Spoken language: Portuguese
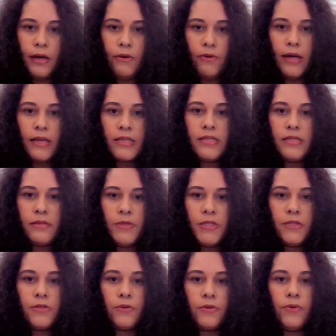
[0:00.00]
ao, racismo
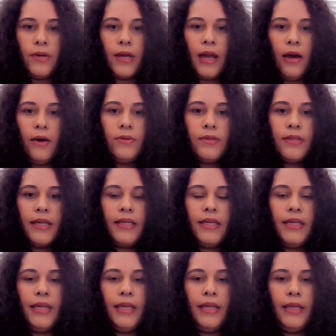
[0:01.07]
estrutural, né,
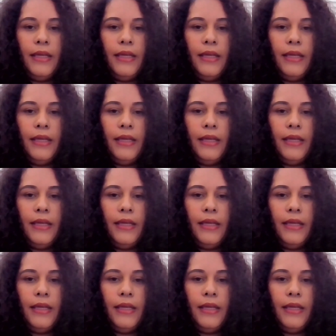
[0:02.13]
que,